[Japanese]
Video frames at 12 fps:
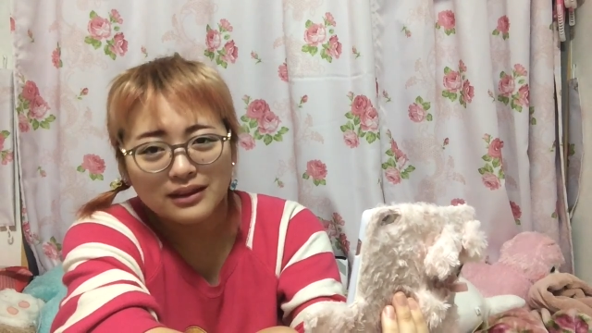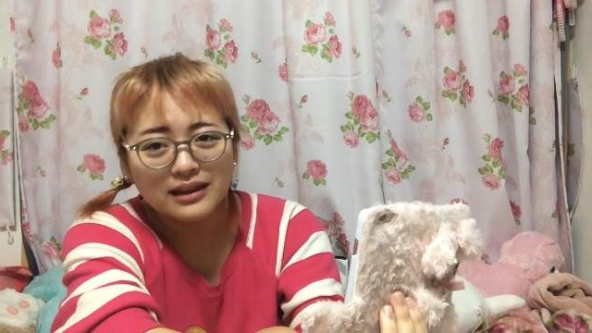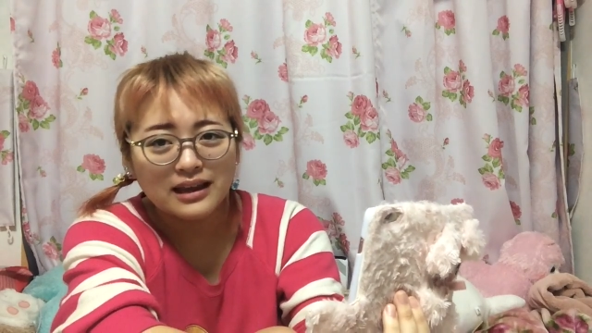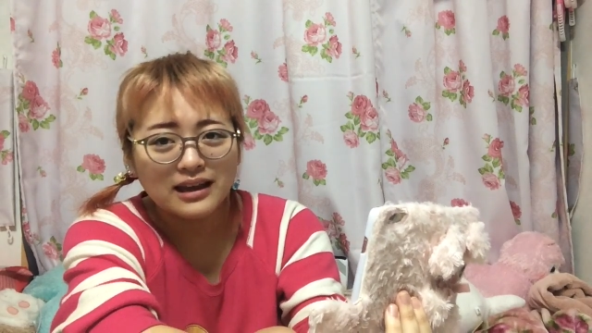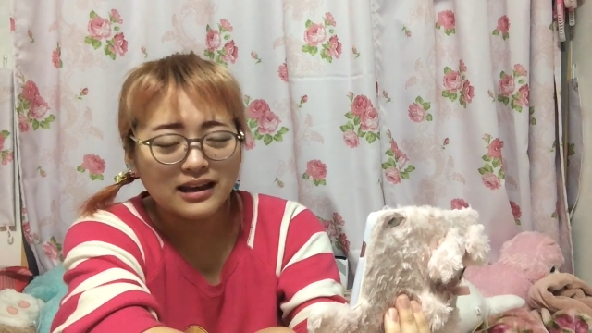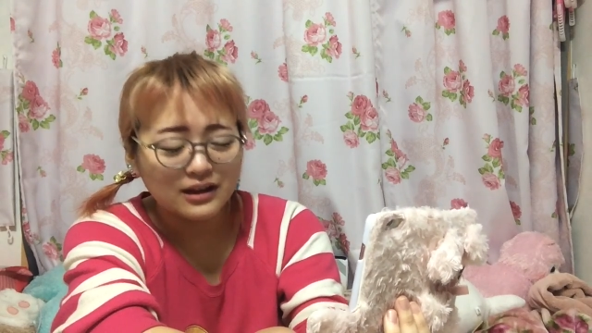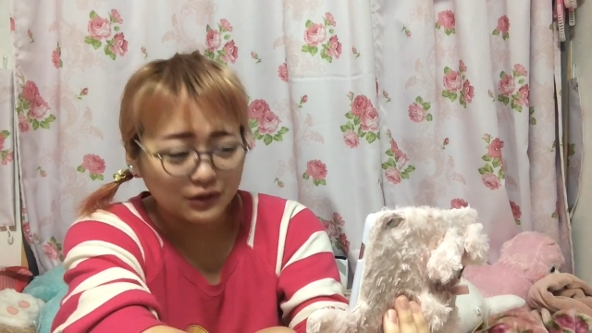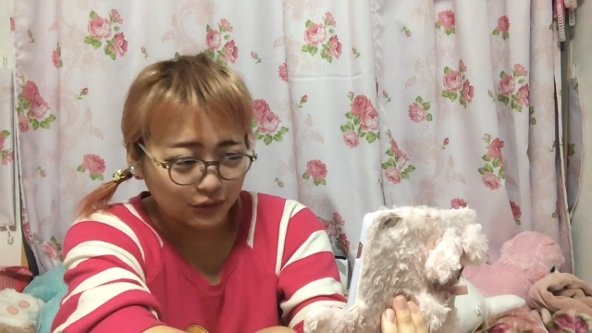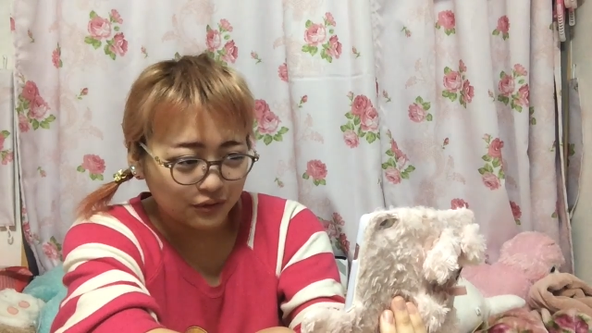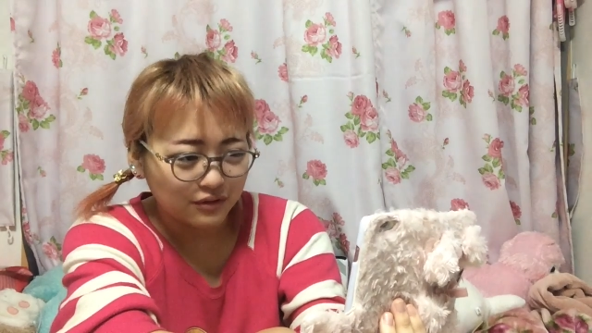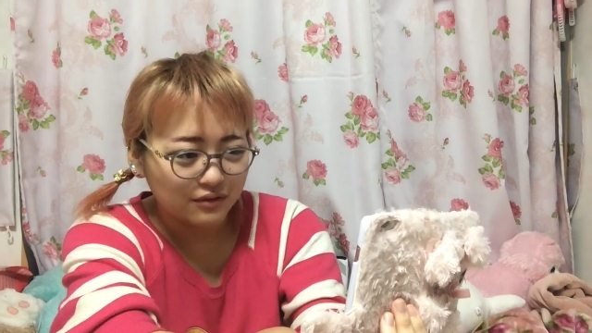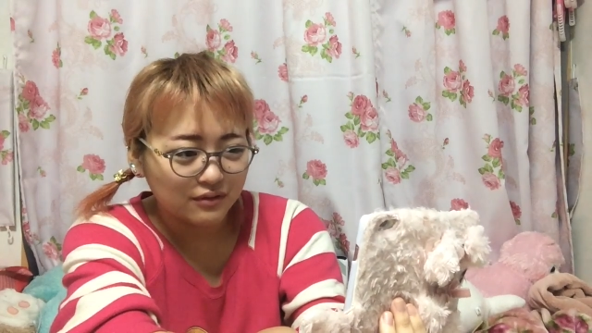てい
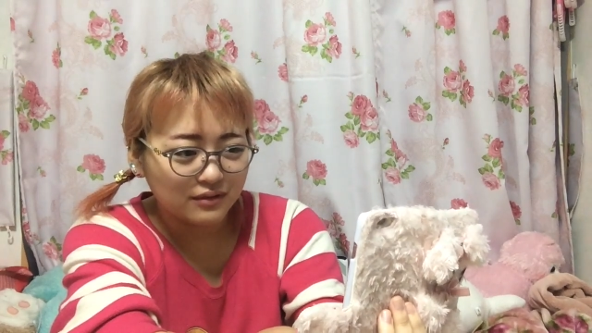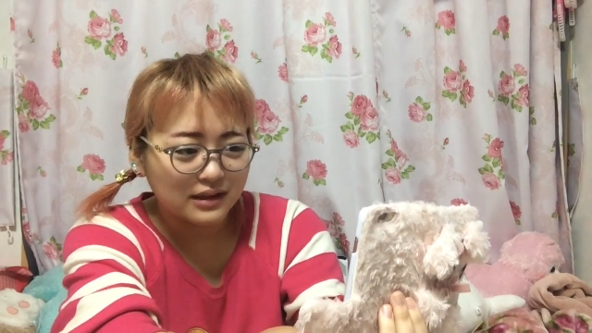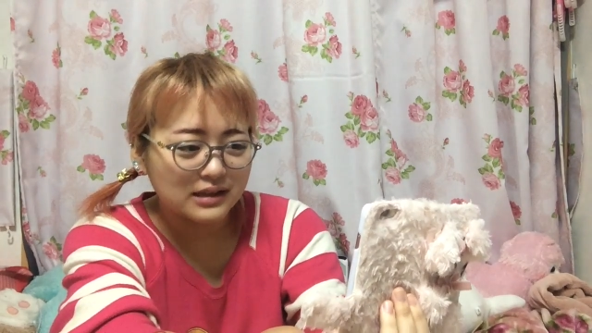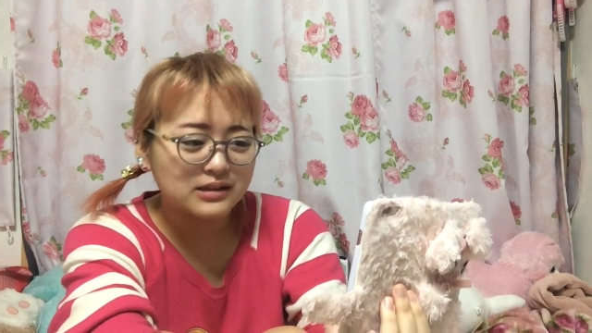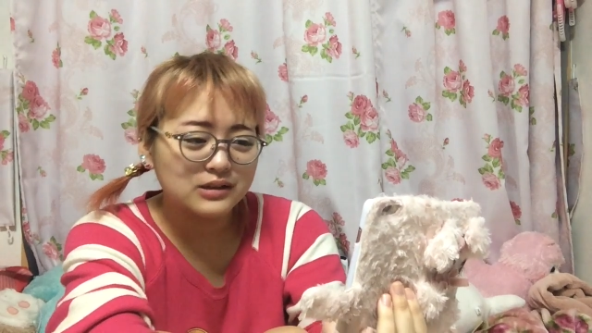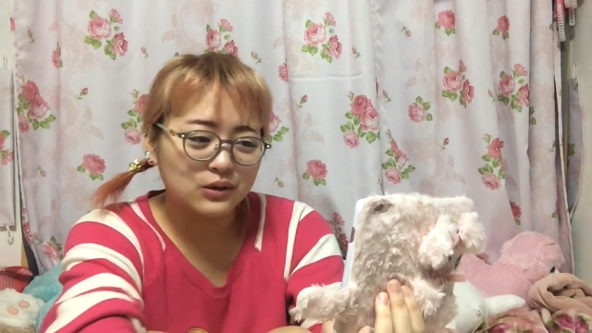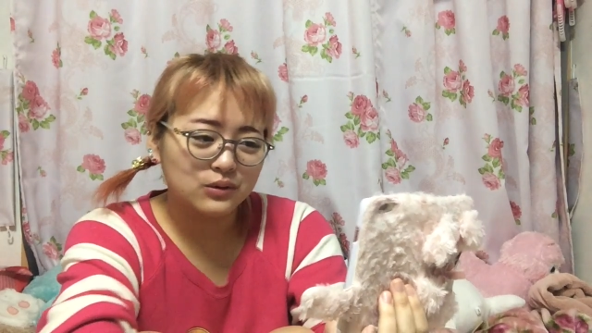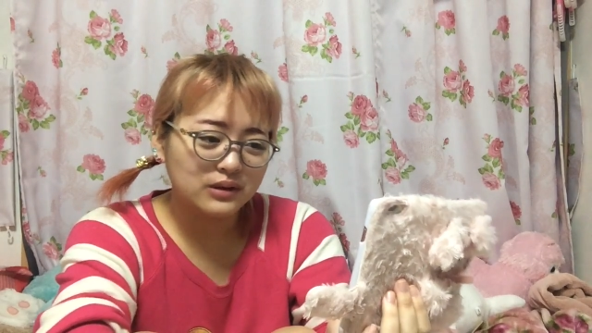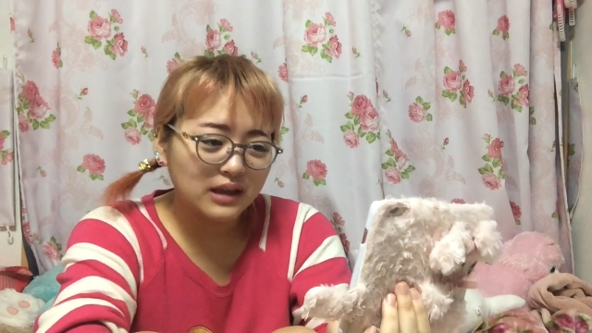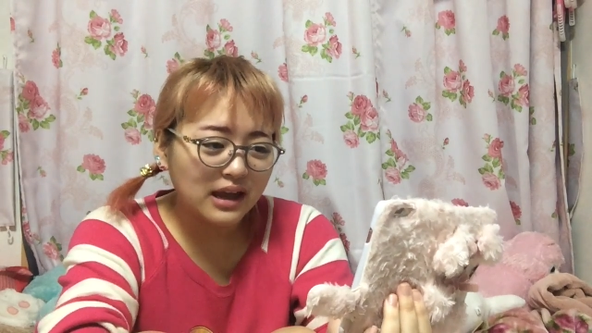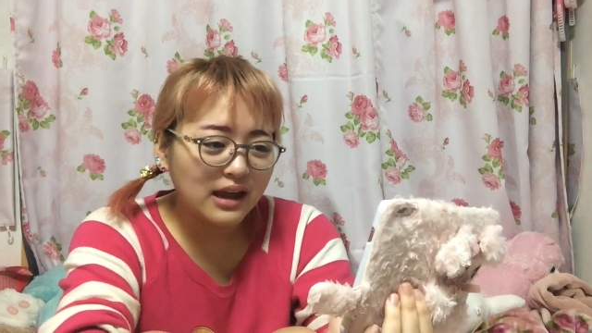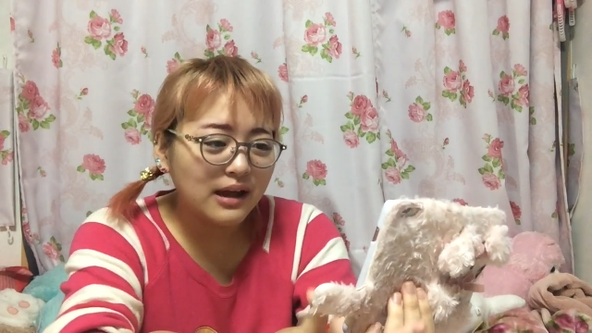るんですよ
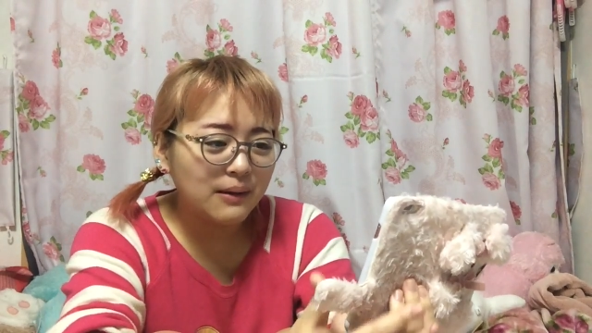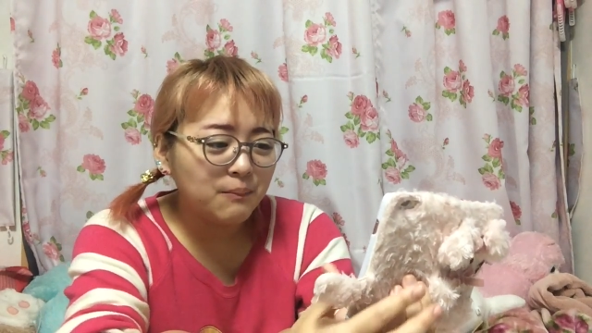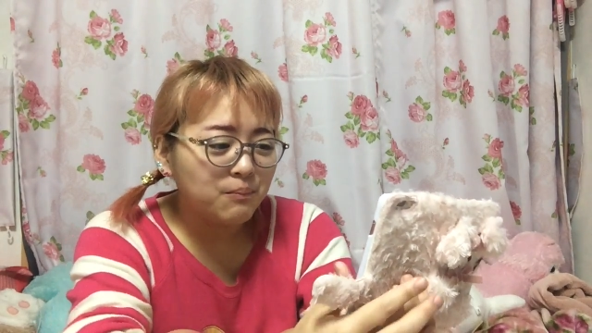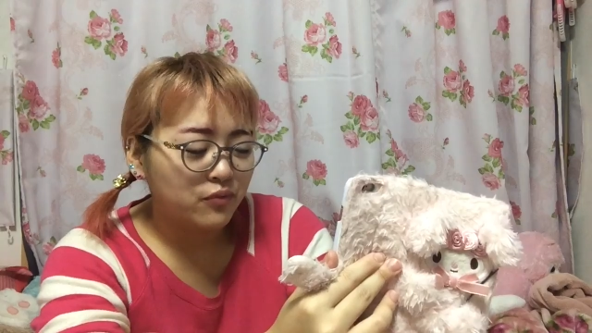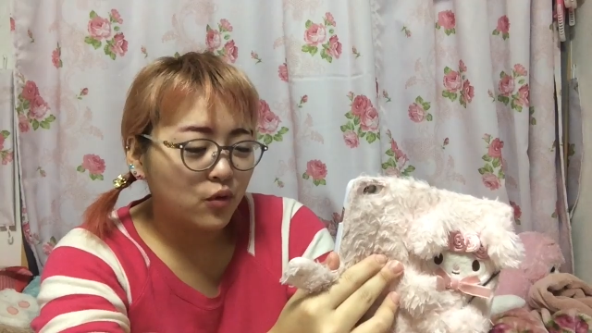ね。